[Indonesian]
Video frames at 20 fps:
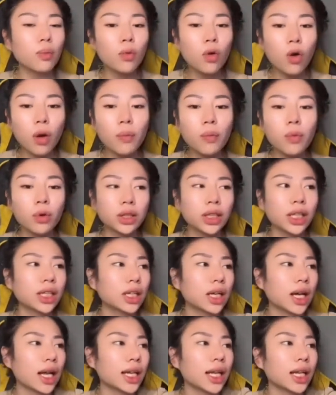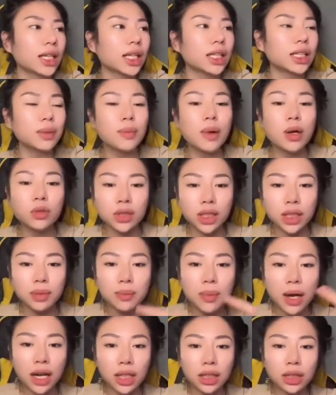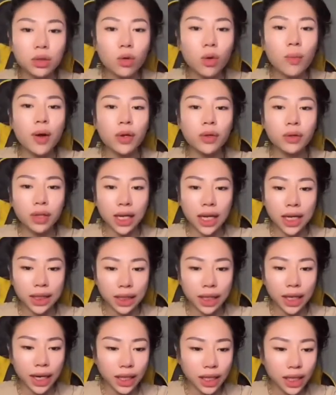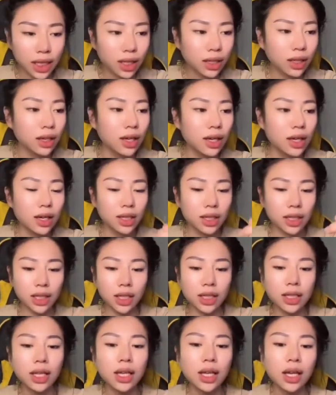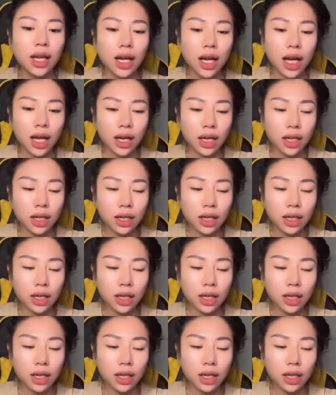gue buktiin ke kalian ya nih barusan banget gue baru kelar trading nih ke, uh,